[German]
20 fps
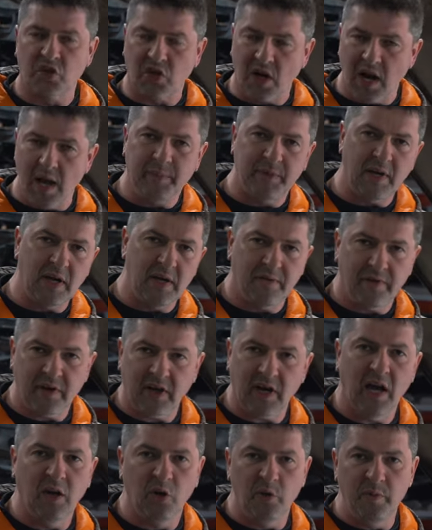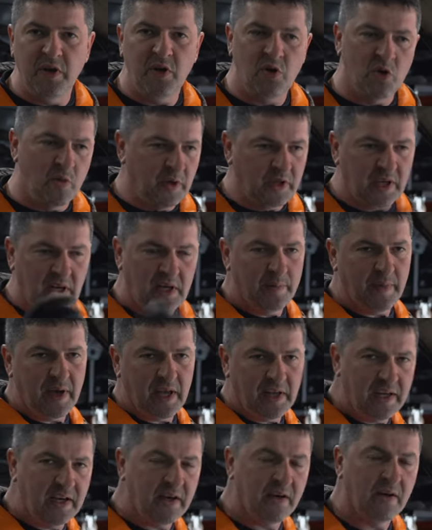schreibt einfach Aluminium mit einem
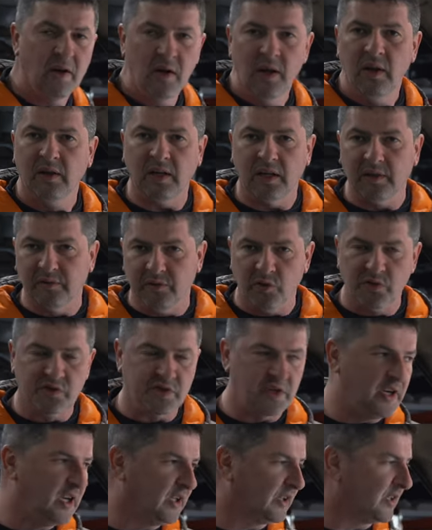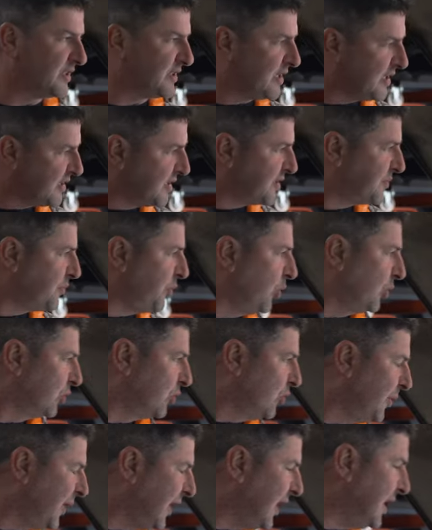Edding, dann funktioniert das. Das ist
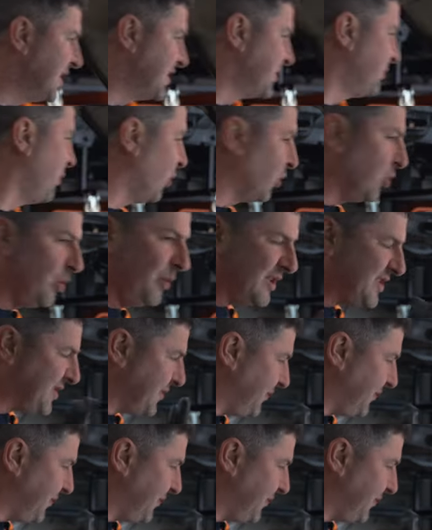Punkt Nummer eins. Punkt Nummer